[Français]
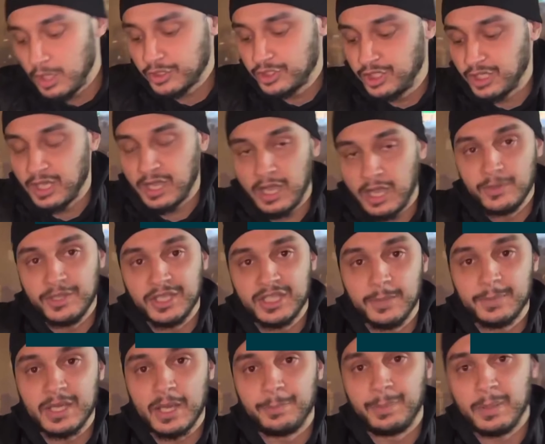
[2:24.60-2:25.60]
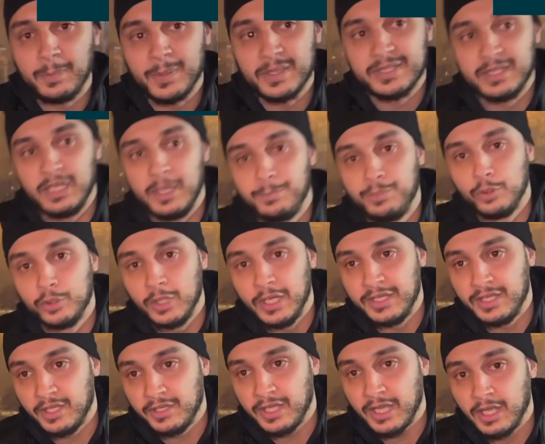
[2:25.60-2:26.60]
tirera une équipe qui n'a pas passé les poules de l'année
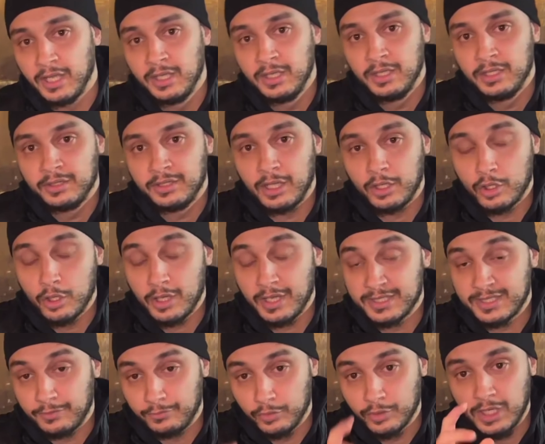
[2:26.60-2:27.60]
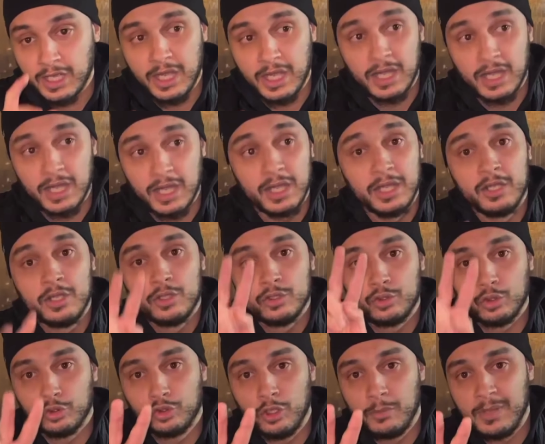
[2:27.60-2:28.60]
dernière. D'accord Et ça comptera sur
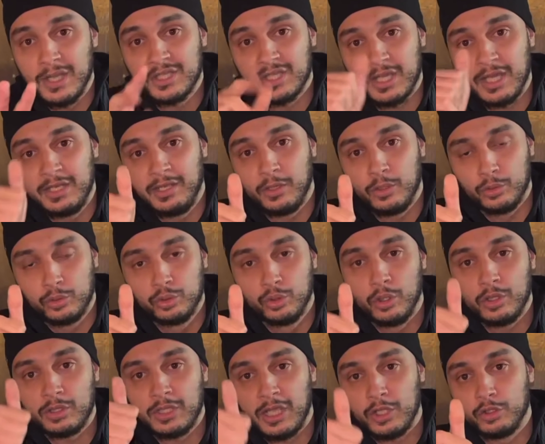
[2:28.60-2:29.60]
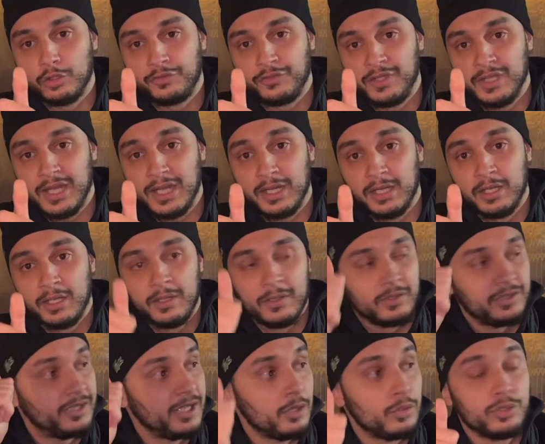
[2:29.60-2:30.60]
deux matchs aller-retour, quart de finale,
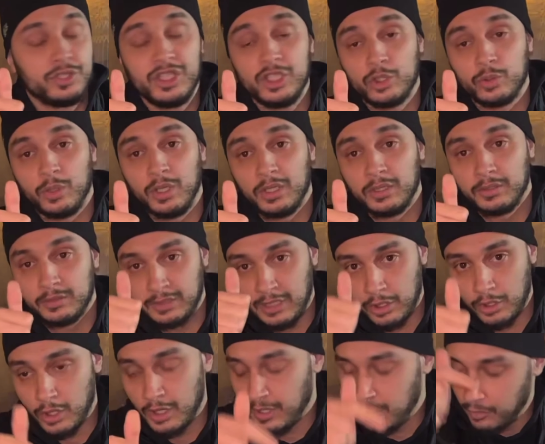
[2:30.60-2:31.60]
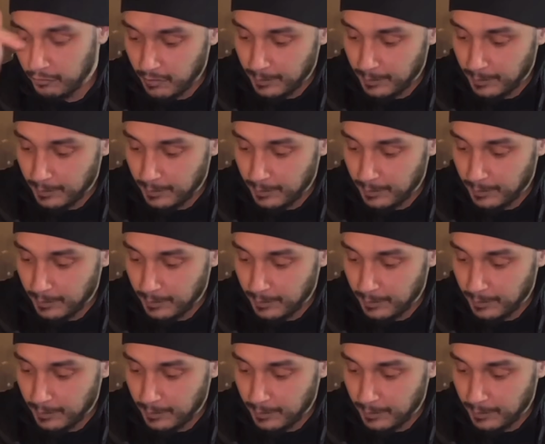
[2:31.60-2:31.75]
dès le 10 juin. D'accord Et on va